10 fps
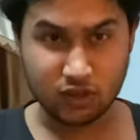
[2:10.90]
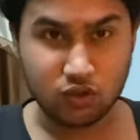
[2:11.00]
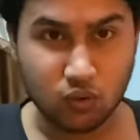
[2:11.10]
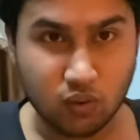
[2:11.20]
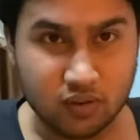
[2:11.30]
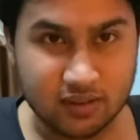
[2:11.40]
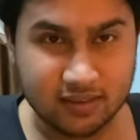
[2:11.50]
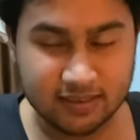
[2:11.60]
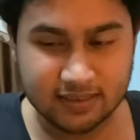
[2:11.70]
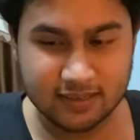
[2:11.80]
तो
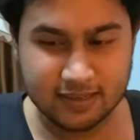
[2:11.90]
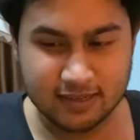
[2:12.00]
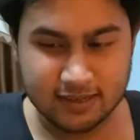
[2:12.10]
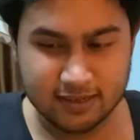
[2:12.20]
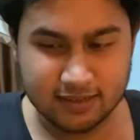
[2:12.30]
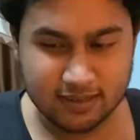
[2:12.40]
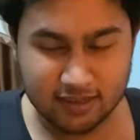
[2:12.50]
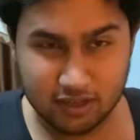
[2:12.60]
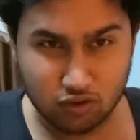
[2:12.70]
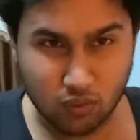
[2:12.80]

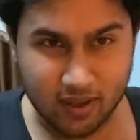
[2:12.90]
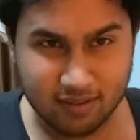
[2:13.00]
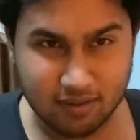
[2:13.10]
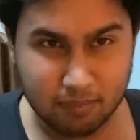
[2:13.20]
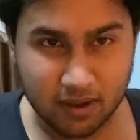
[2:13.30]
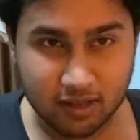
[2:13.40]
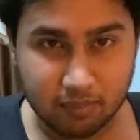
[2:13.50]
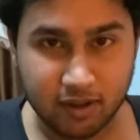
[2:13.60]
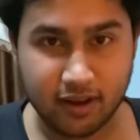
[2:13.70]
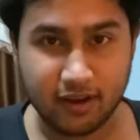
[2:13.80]
इसको एक सिप में
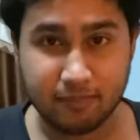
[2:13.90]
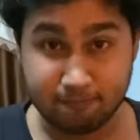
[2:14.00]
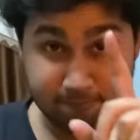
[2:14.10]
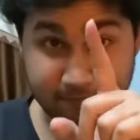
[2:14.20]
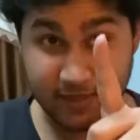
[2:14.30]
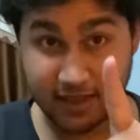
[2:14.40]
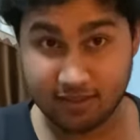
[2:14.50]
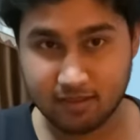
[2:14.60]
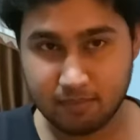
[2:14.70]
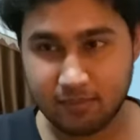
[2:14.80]
ख़त्म करेंगे एक
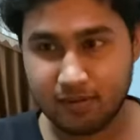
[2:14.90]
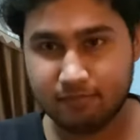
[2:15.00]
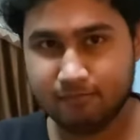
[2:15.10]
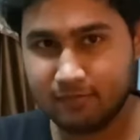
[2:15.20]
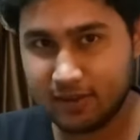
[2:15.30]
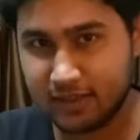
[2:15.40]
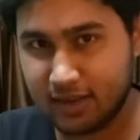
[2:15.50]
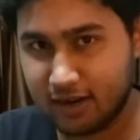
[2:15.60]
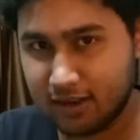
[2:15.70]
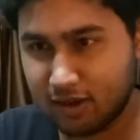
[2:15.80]
सिप में ये
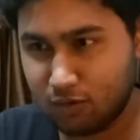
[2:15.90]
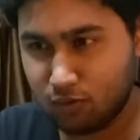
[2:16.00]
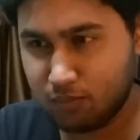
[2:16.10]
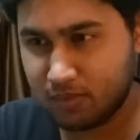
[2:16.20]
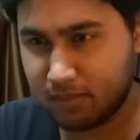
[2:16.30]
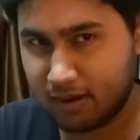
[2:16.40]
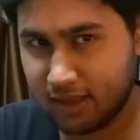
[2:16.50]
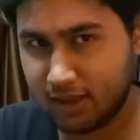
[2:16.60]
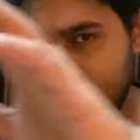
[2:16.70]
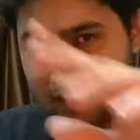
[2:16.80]
हट जाओ मेरे
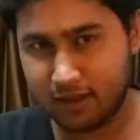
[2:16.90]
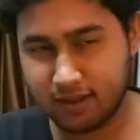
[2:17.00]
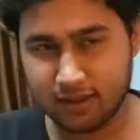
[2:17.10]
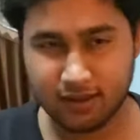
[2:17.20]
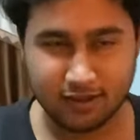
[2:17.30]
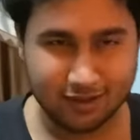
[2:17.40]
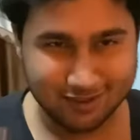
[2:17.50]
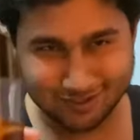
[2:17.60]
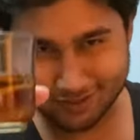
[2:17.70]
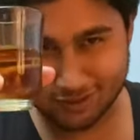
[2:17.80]
भाई
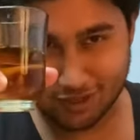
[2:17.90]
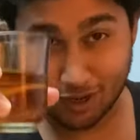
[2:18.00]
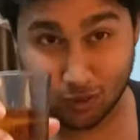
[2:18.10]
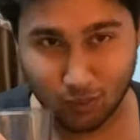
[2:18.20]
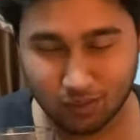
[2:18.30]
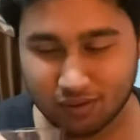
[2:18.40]
चलो